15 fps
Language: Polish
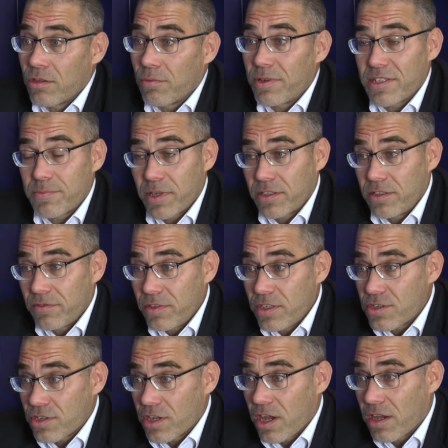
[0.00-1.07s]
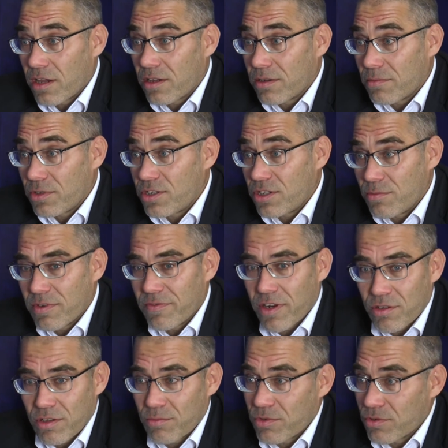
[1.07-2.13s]
no, perspektywicznie myślimy
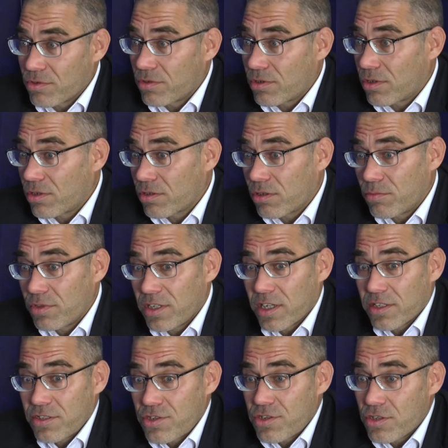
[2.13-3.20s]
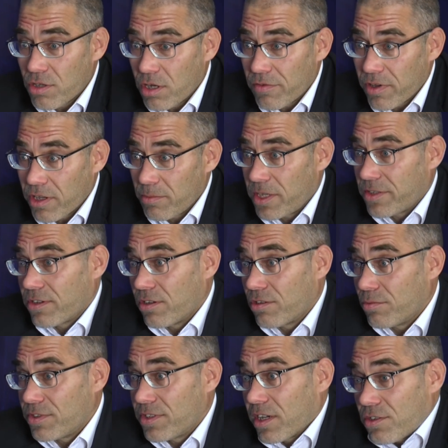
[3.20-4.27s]
w Radomiu o komunikacji szynowej, miejskiej
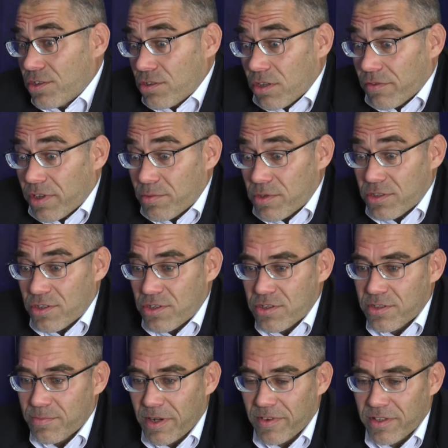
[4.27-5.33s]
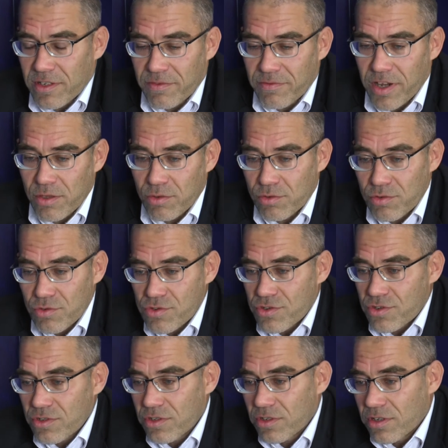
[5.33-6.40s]
komunikacji szynowej. Przecież sprawa tramwaju
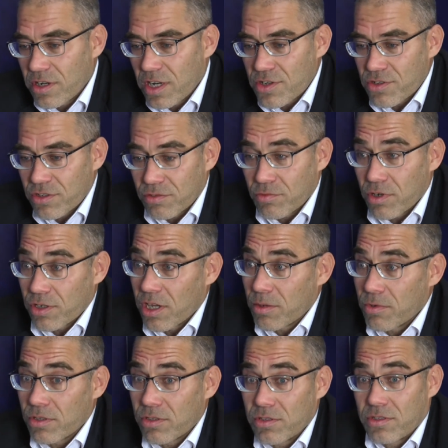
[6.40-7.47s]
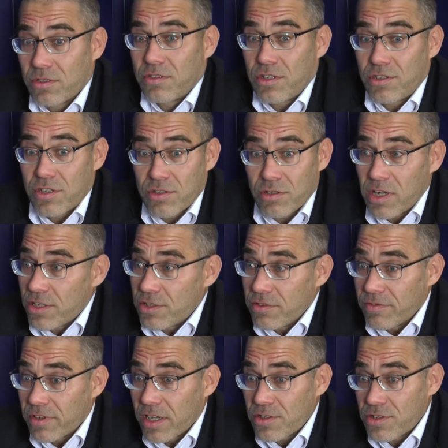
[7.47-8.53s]
już leży odłogiem od
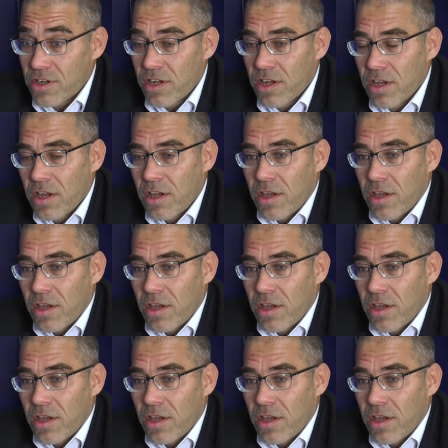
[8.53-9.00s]
dziesięcioleci wręcz.